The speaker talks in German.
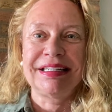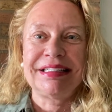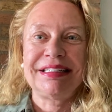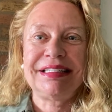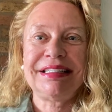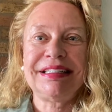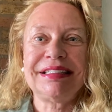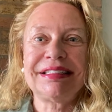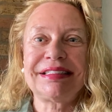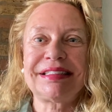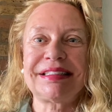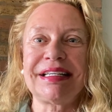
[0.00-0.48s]

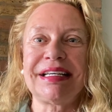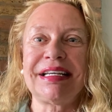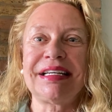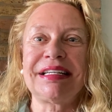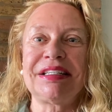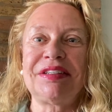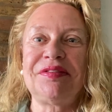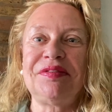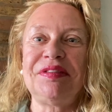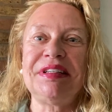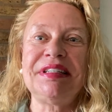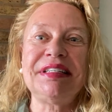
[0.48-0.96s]
die ist
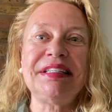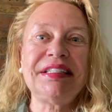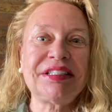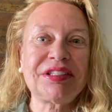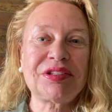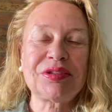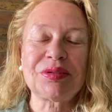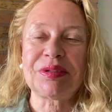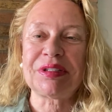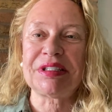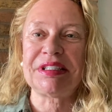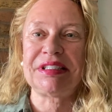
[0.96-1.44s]
irgendwie
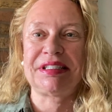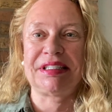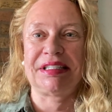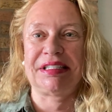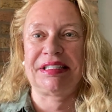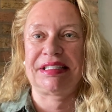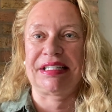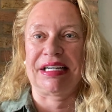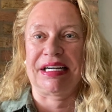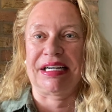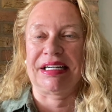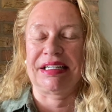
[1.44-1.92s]
nicht so
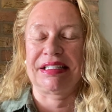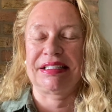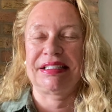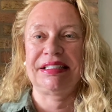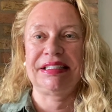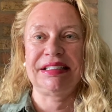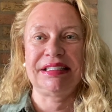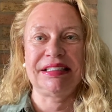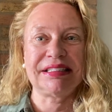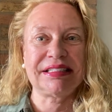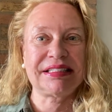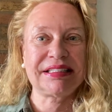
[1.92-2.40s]
richtig da.
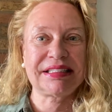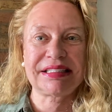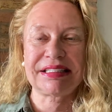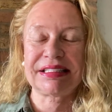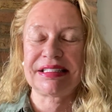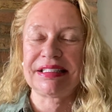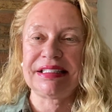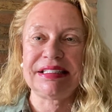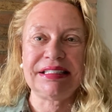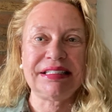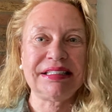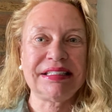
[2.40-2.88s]
Die
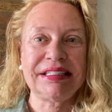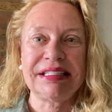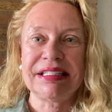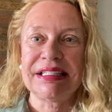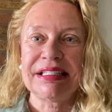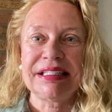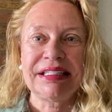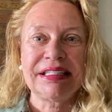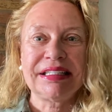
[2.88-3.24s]
ist die